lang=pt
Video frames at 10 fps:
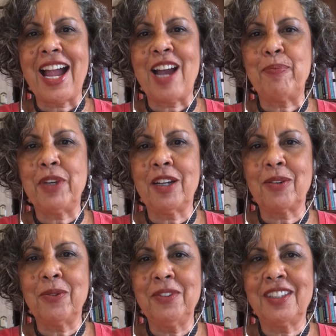A
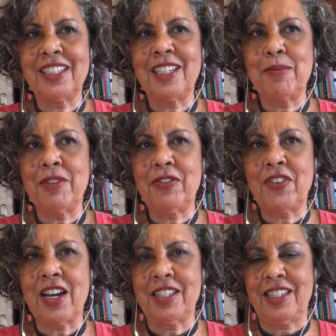pergunta que me
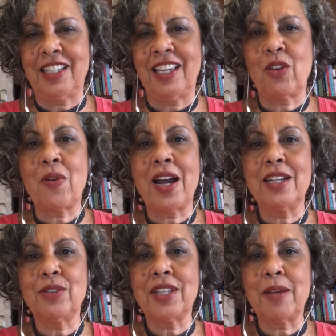fazem é
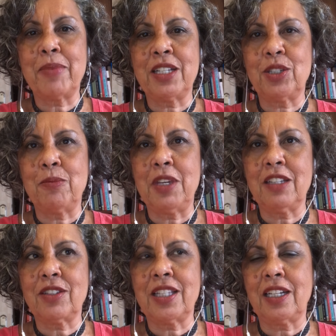quais os
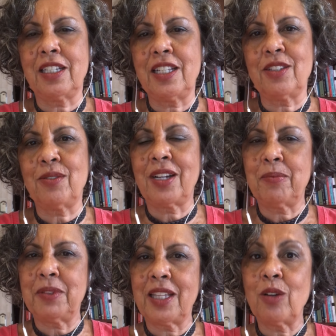rebatimentos da crise do
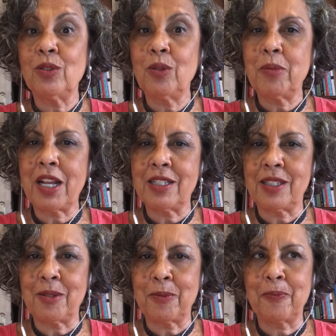capital no
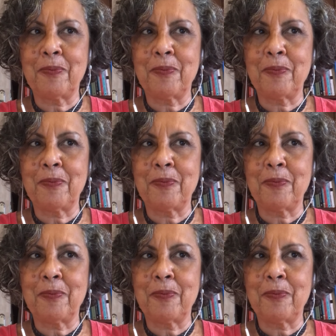Brasil?